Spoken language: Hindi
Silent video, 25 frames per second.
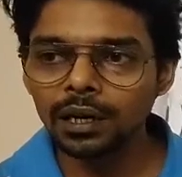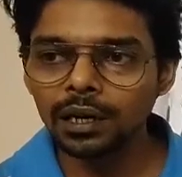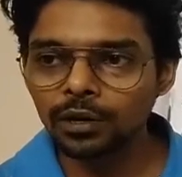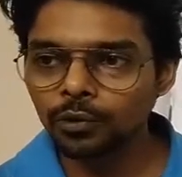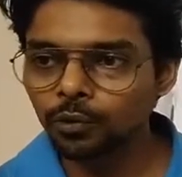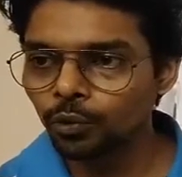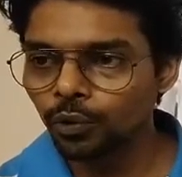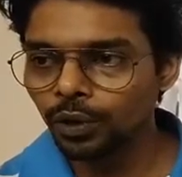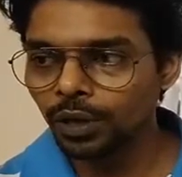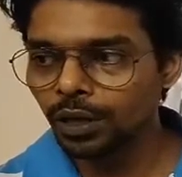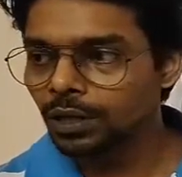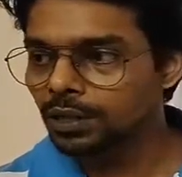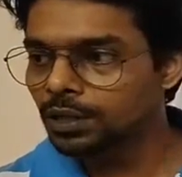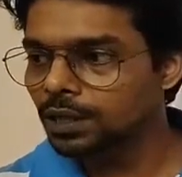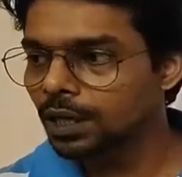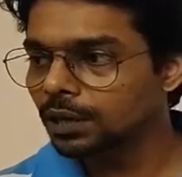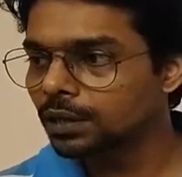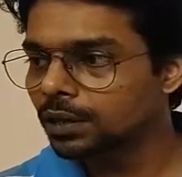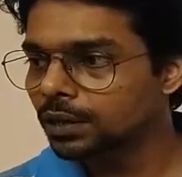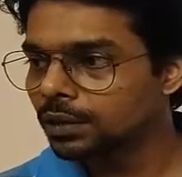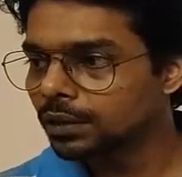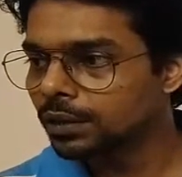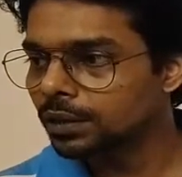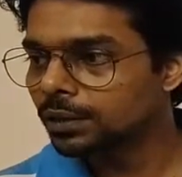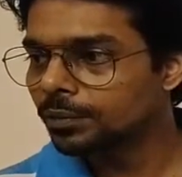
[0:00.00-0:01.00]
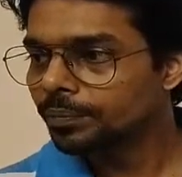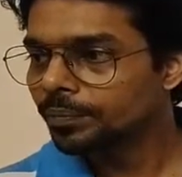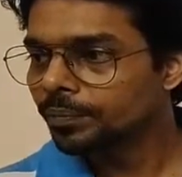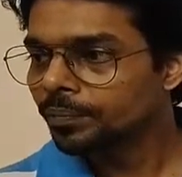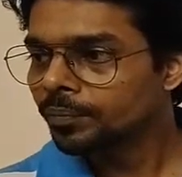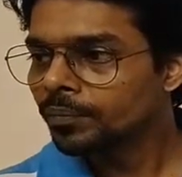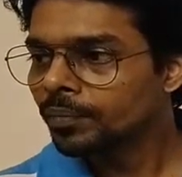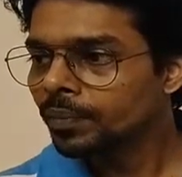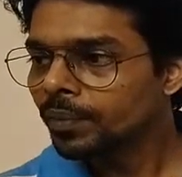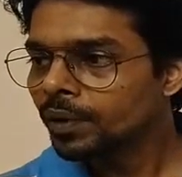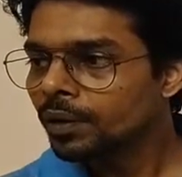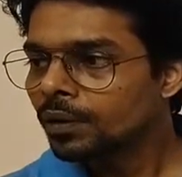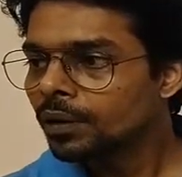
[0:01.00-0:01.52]
यहाँ कोई नहीं जाता था
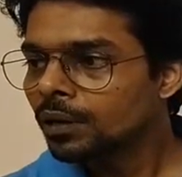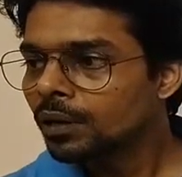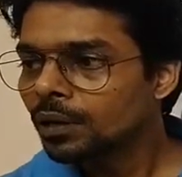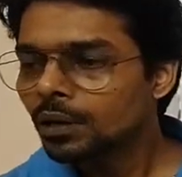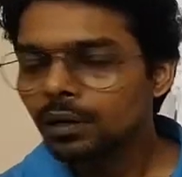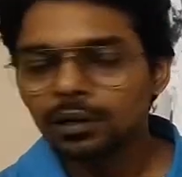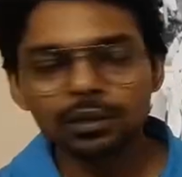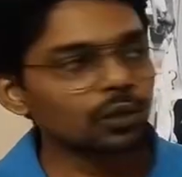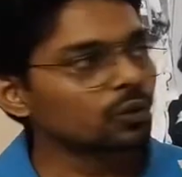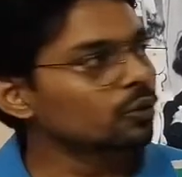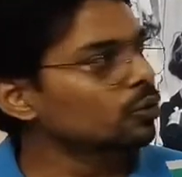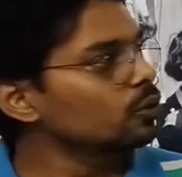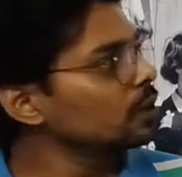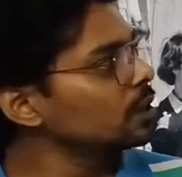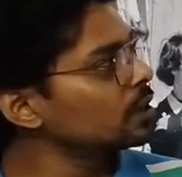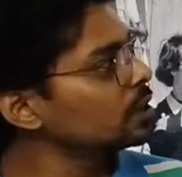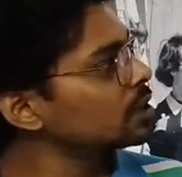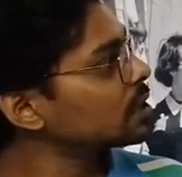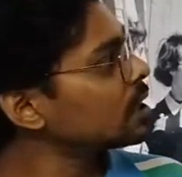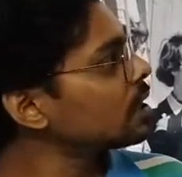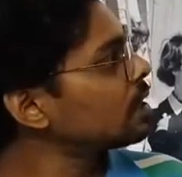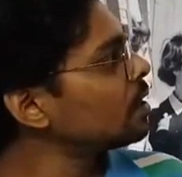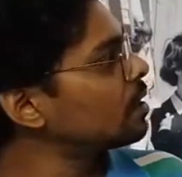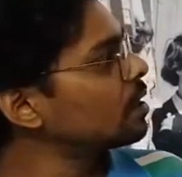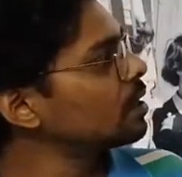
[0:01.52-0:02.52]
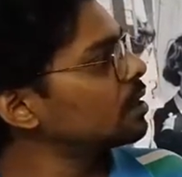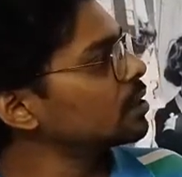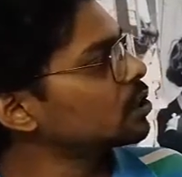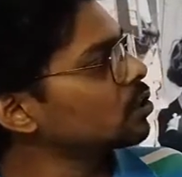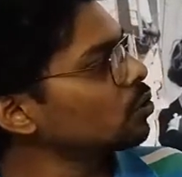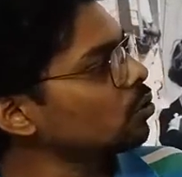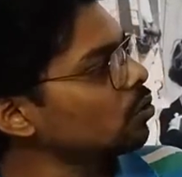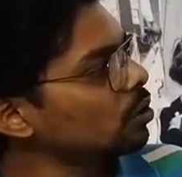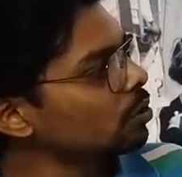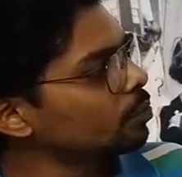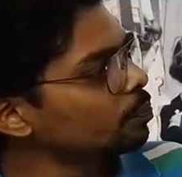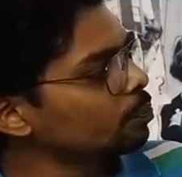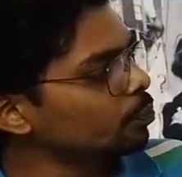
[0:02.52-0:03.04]
तो इस तरीके
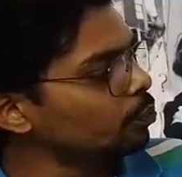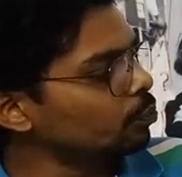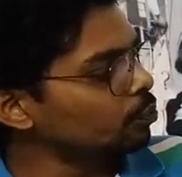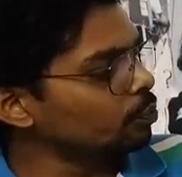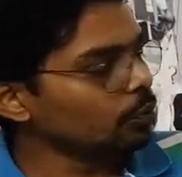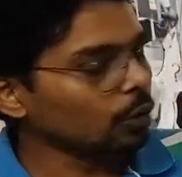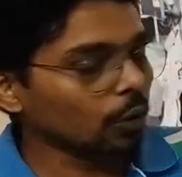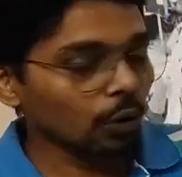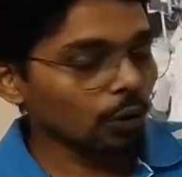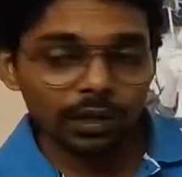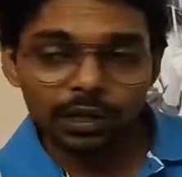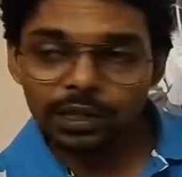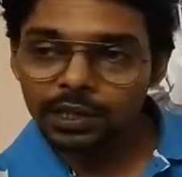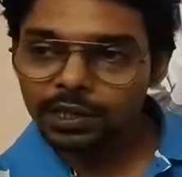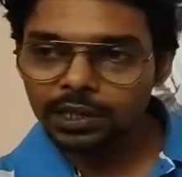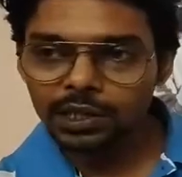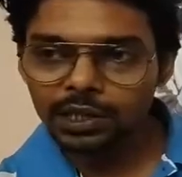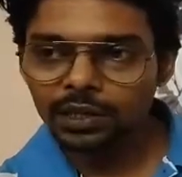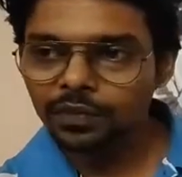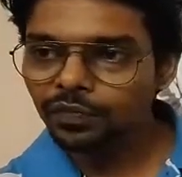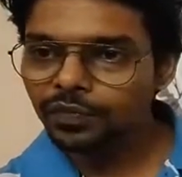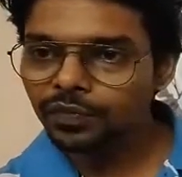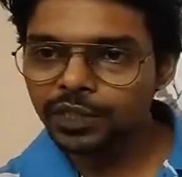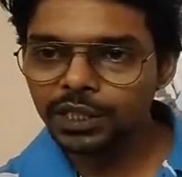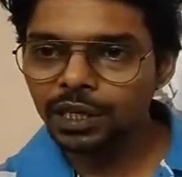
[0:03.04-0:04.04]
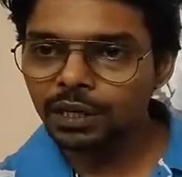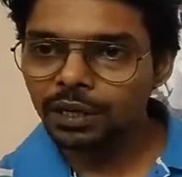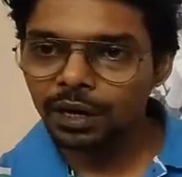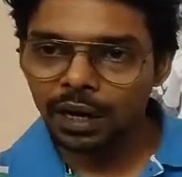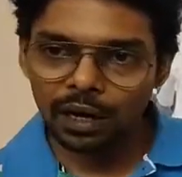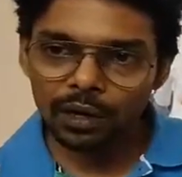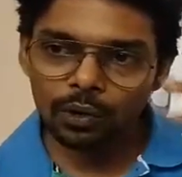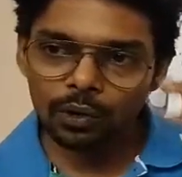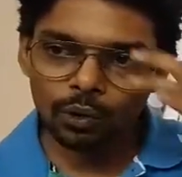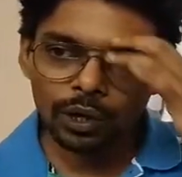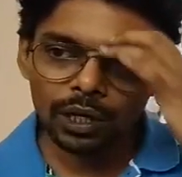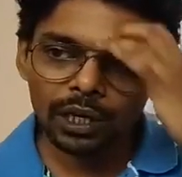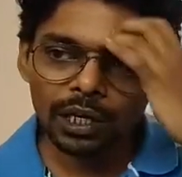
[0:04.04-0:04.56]
से और और ये सिर्फ
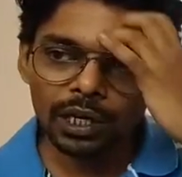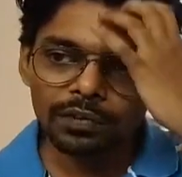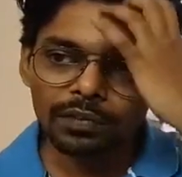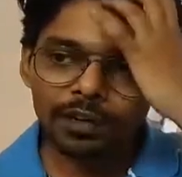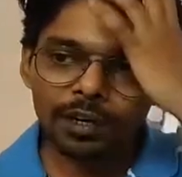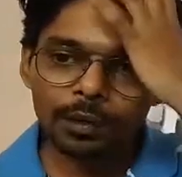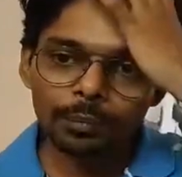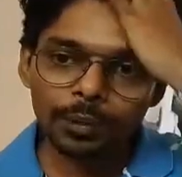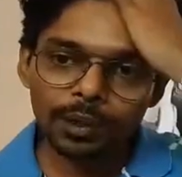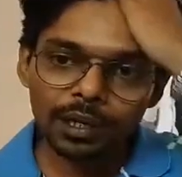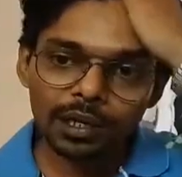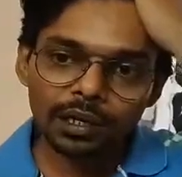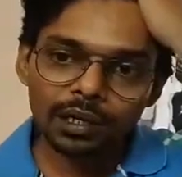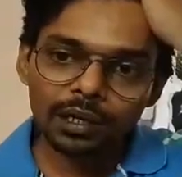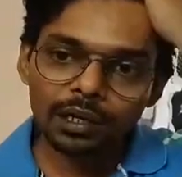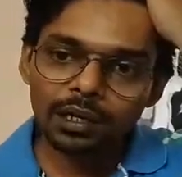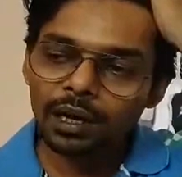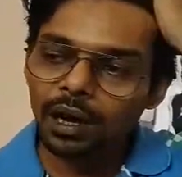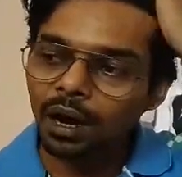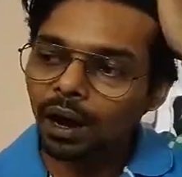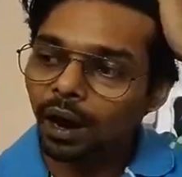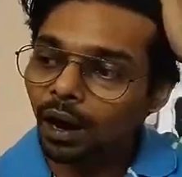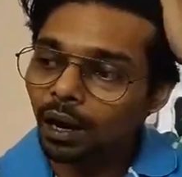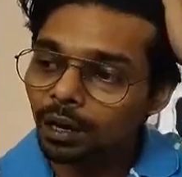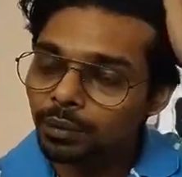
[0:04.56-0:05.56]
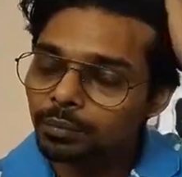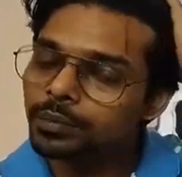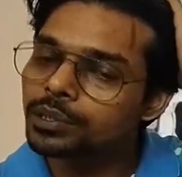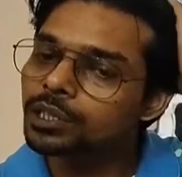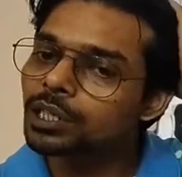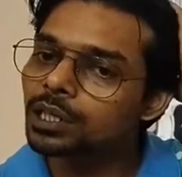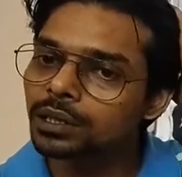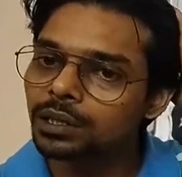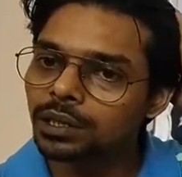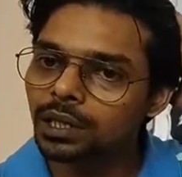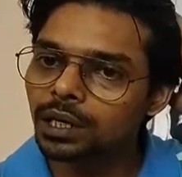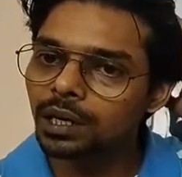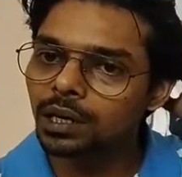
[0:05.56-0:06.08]
सरकारों के लेवल पे नहीं आम
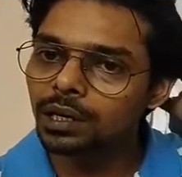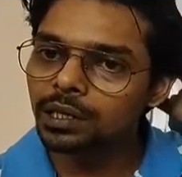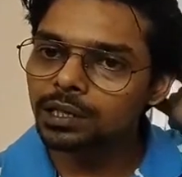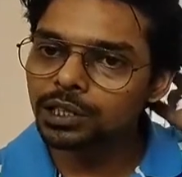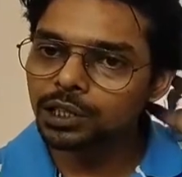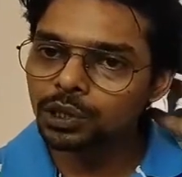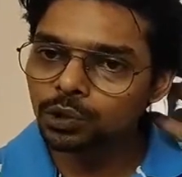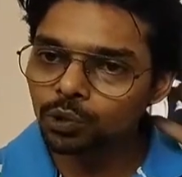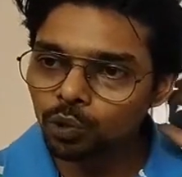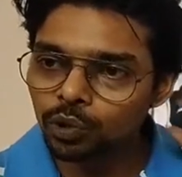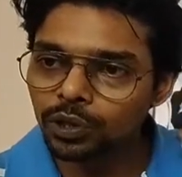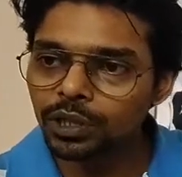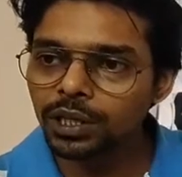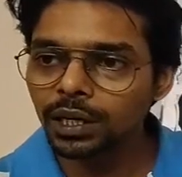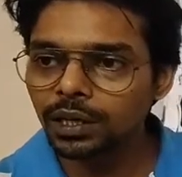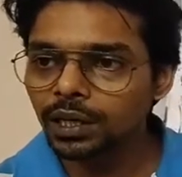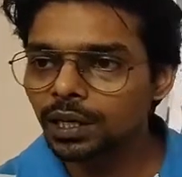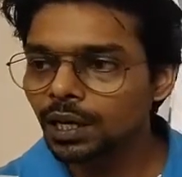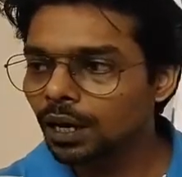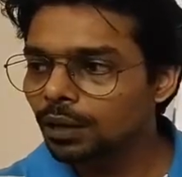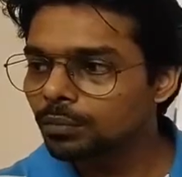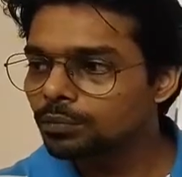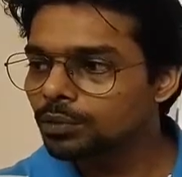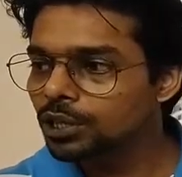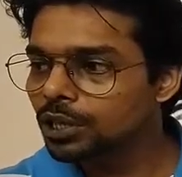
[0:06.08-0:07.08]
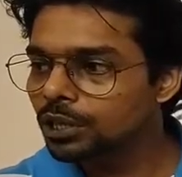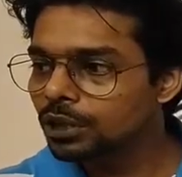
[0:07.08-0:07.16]
जनता ने दुनिया की आम